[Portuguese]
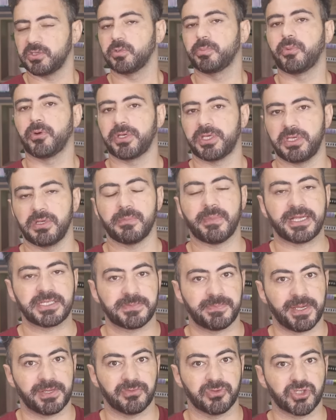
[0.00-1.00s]
sendo um pouquinho
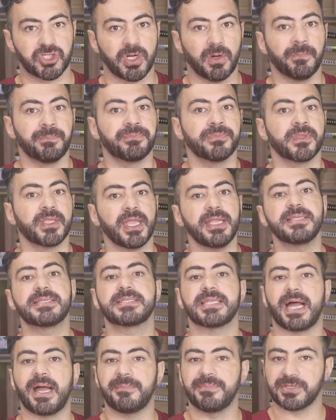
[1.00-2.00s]
mais pé no chão, quem
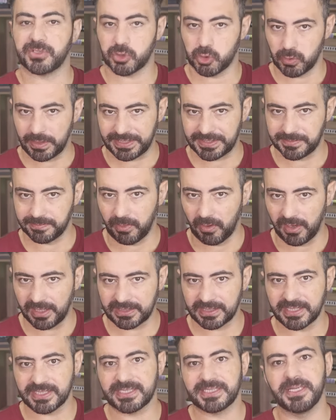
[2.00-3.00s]
sabe as suas
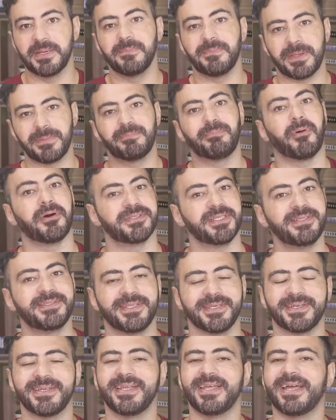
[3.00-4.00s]
botas também podem
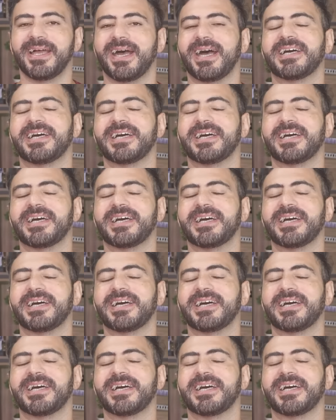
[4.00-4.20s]
ter